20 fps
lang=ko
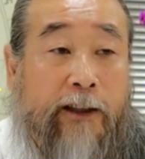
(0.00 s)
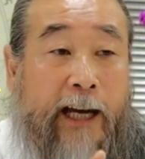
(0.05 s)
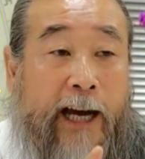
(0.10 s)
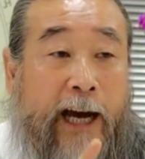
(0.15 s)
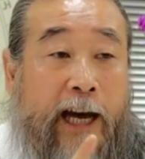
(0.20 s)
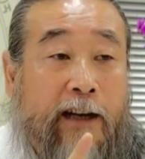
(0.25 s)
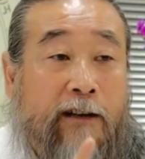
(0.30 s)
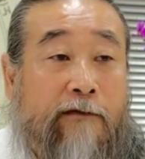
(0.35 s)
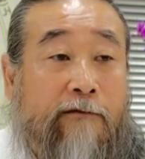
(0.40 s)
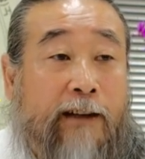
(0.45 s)

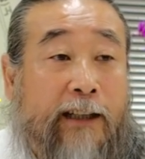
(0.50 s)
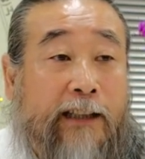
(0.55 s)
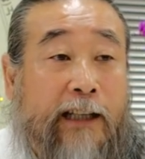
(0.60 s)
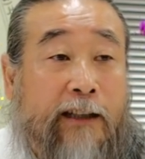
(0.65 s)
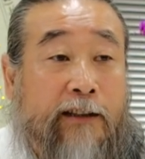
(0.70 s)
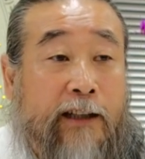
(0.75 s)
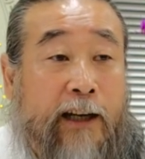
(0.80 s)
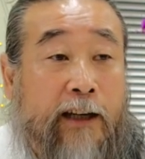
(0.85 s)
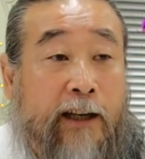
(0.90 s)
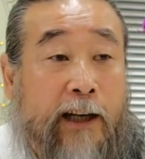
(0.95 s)
하늘과
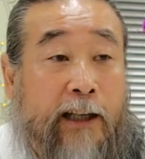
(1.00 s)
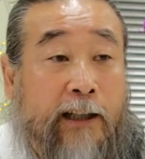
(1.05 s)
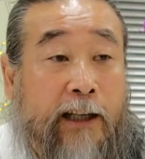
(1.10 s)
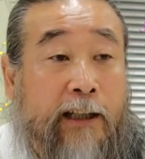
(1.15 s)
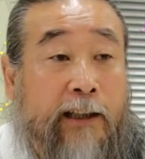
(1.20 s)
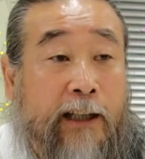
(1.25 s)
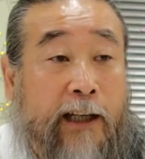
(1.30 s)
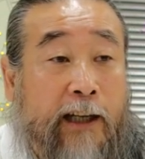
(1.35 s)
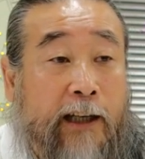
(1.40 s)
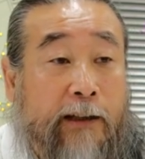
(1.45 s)
땅 차이가
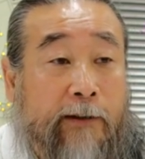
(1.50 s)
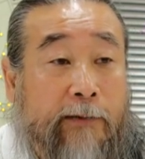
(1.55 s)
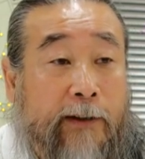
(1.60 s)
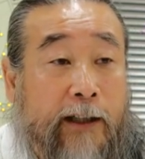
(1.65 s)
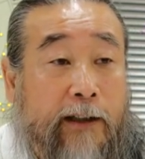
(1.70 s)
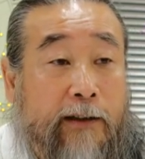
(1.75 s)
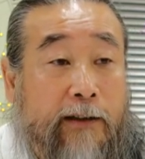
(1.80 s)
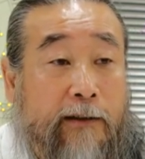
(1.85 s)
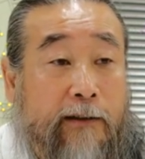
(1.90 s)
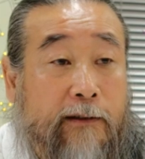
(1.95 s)
난다 이
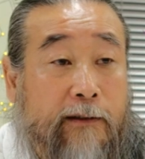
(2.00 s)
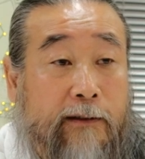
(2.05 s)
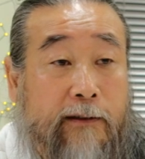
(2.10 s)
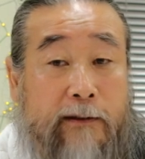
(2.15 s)
말이죠.